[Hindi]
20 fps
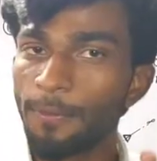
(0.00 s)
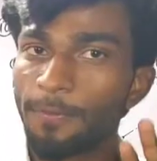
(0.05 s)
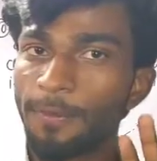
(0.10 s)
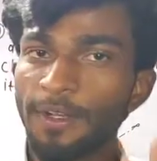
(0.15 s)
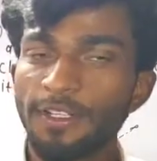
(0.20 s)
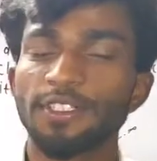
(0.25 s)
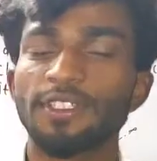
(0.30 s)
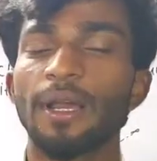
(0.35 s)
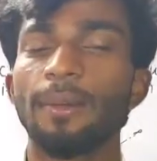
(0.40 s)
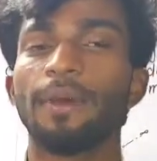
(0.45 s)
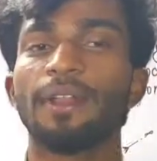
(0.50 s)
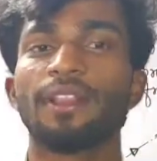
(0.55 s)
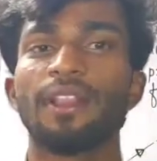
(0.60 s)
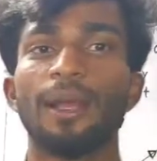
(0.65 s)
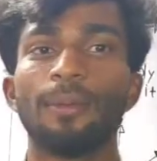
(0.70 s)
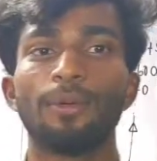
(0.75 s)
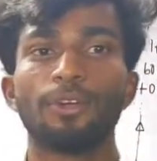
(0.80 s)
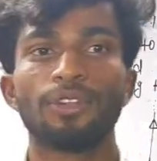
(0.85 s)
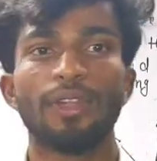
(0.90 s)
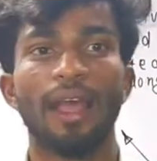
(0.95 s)
फिक्स का
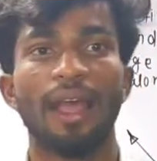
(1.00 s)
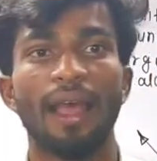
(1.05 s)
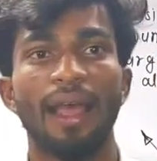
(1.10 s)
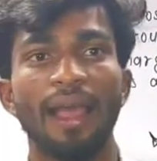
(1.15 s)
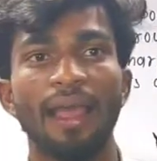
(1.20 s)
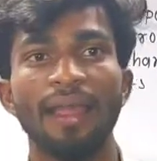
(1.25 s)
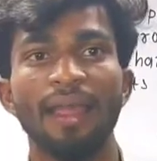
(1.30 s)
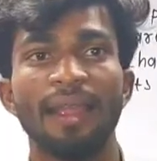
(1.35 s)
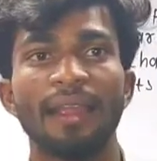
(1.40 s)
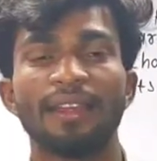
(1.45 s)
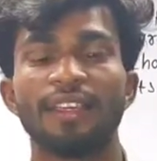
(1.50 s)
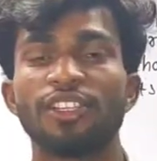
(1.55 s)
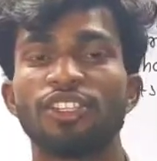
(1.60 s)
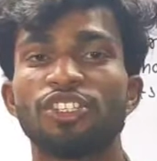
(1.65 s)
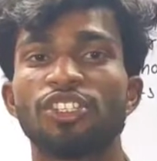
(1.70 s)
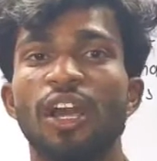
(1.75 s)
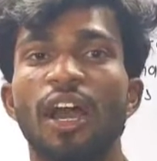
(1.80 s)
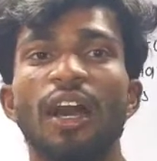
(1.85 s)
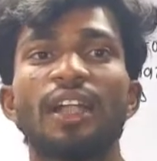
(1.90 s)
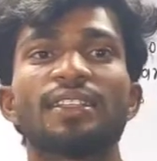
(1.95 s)
मतलब होता है कि
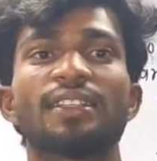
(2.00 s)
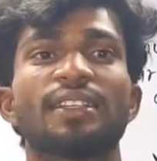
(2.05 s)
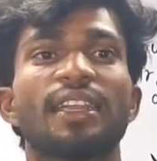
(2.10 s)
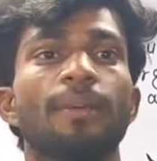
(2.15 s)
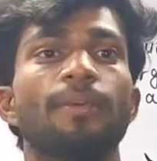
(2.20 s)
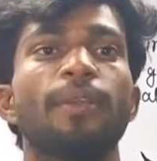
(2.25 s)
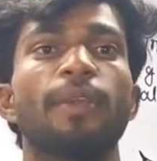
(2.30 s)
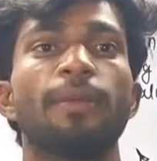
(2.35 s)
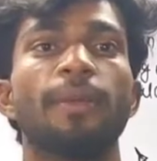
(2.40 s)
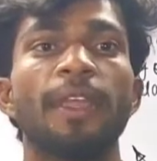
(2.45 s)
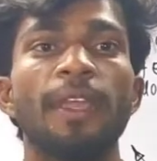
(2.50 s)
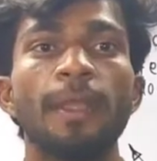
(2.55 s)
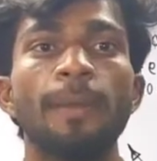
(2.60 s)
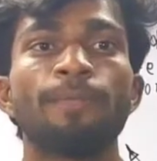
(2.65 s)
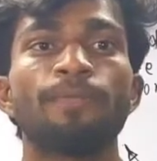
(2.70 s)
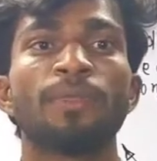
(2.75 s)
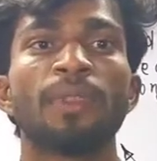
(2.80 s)
चार्ज चार्ज कभी भी